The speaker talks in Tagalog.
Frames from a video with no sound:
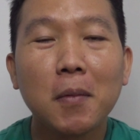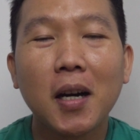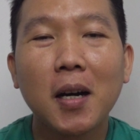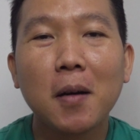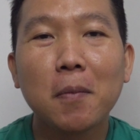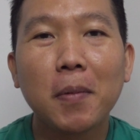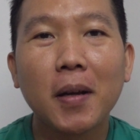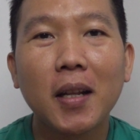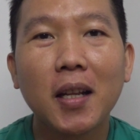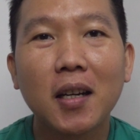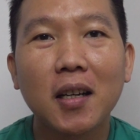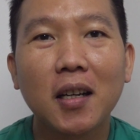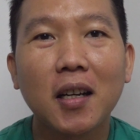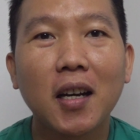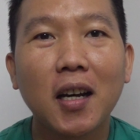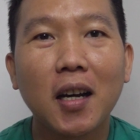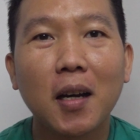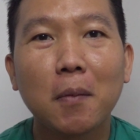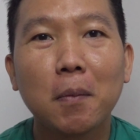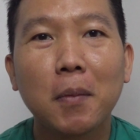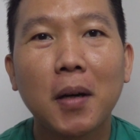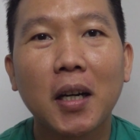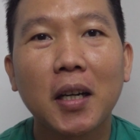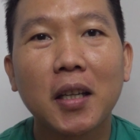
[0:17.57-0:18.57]
mga palangga
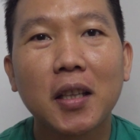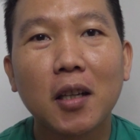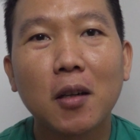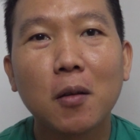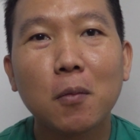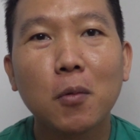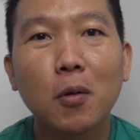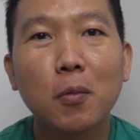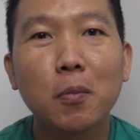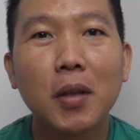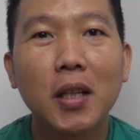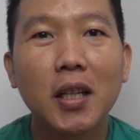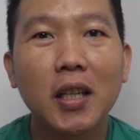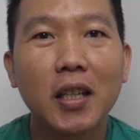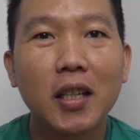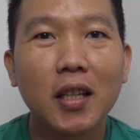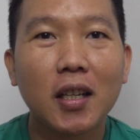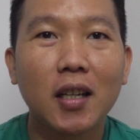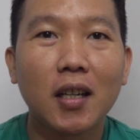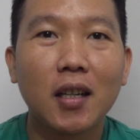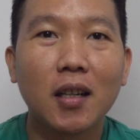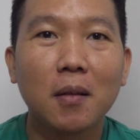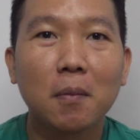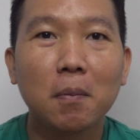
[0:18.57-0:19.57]
bakit ako bumili
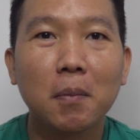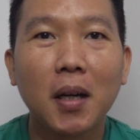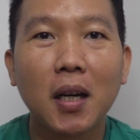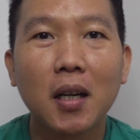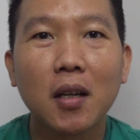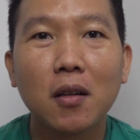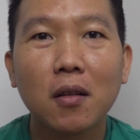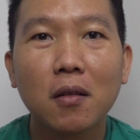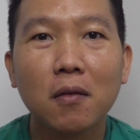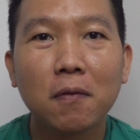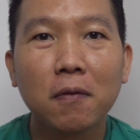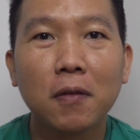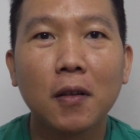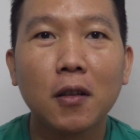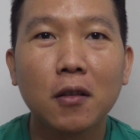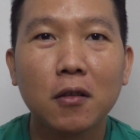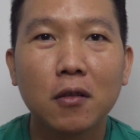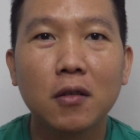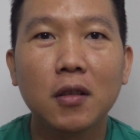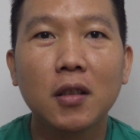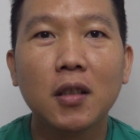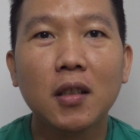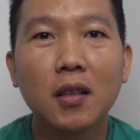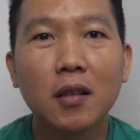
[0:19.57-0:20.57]
ng bagong
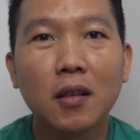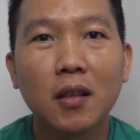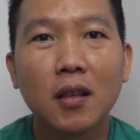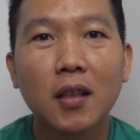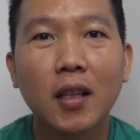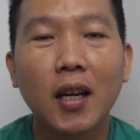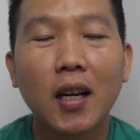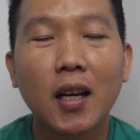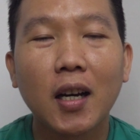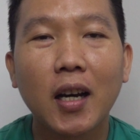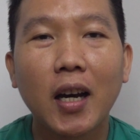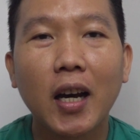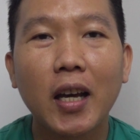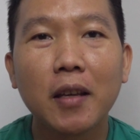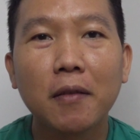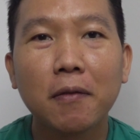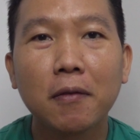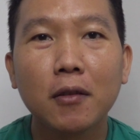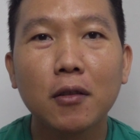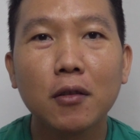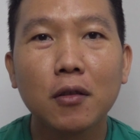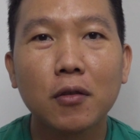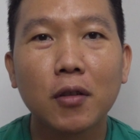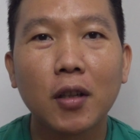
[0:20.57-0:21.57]
phone na
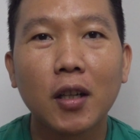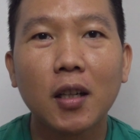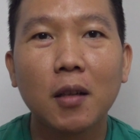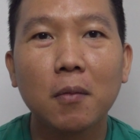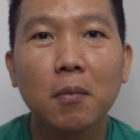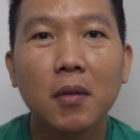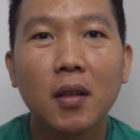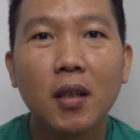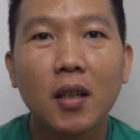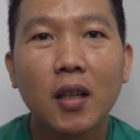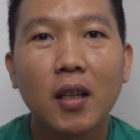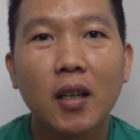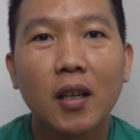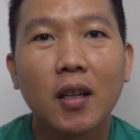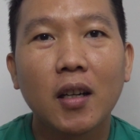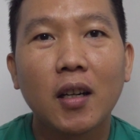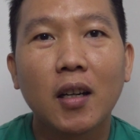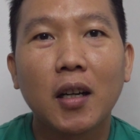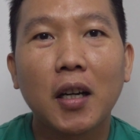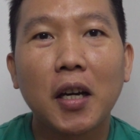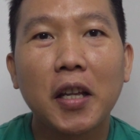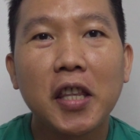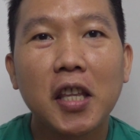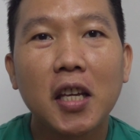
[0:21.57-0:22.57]
iPhone
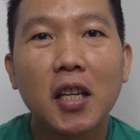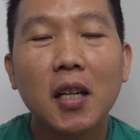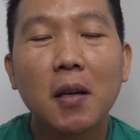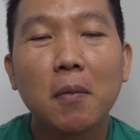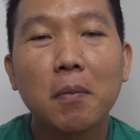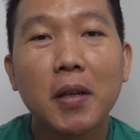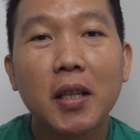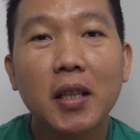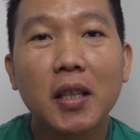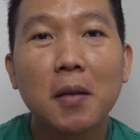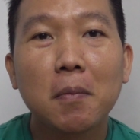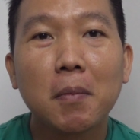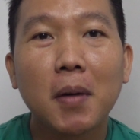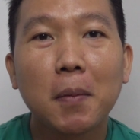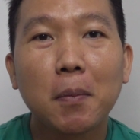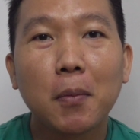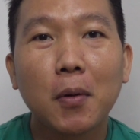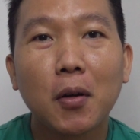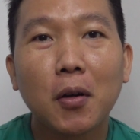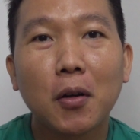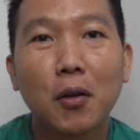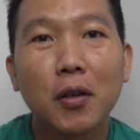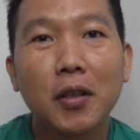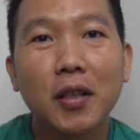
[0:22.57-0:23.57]
12 kasi nabiktima
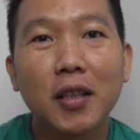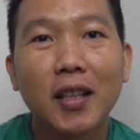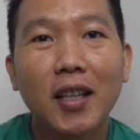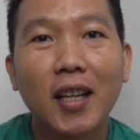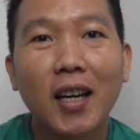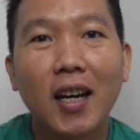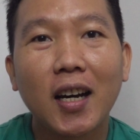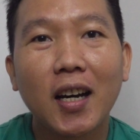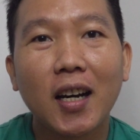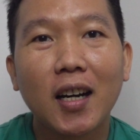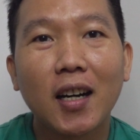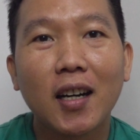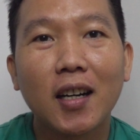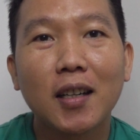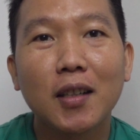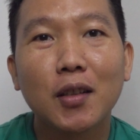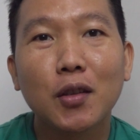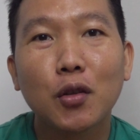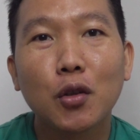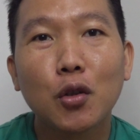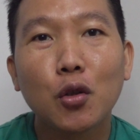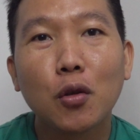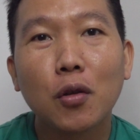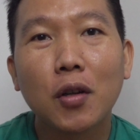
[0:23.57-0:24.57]
po ako ng
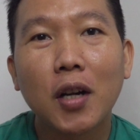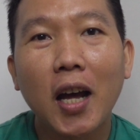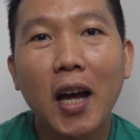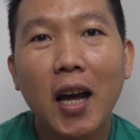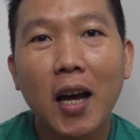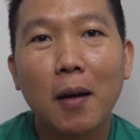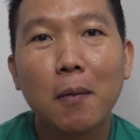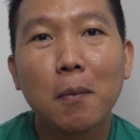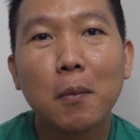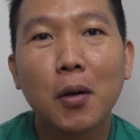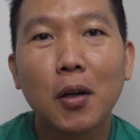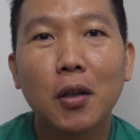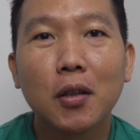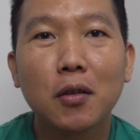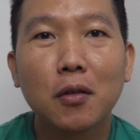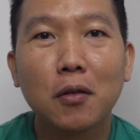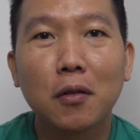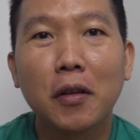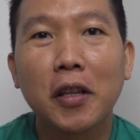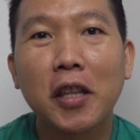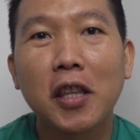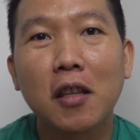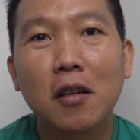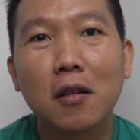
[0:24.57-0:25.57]
Dura
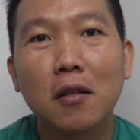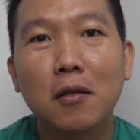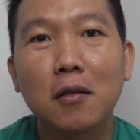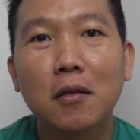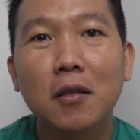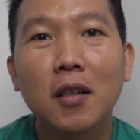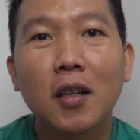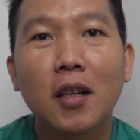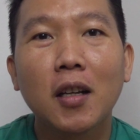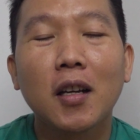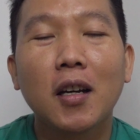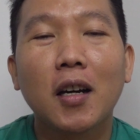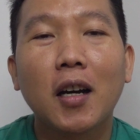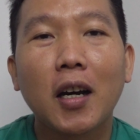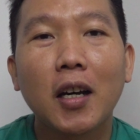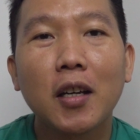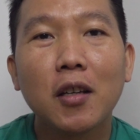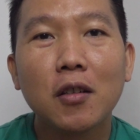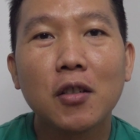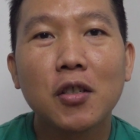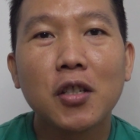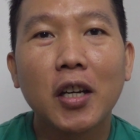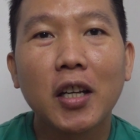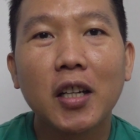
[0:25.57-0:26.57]
module. So,
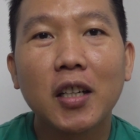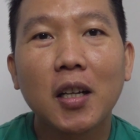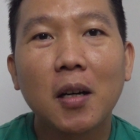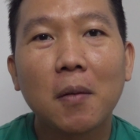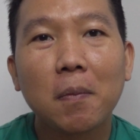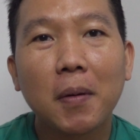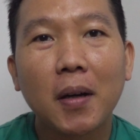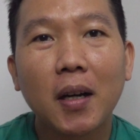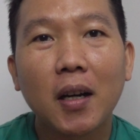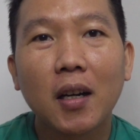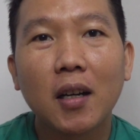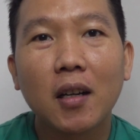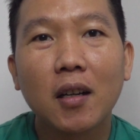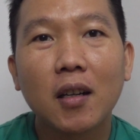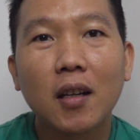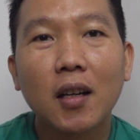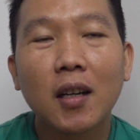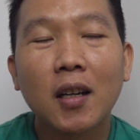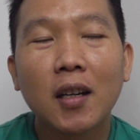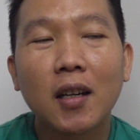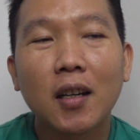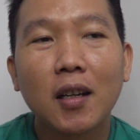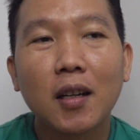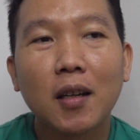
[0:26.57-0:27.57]
kayo dyan kapag
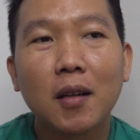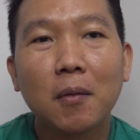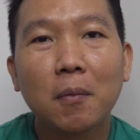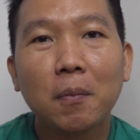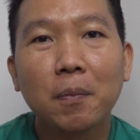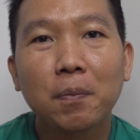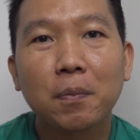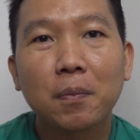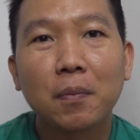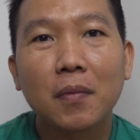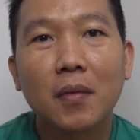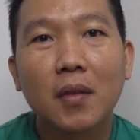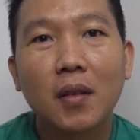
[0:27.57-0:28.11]
uh,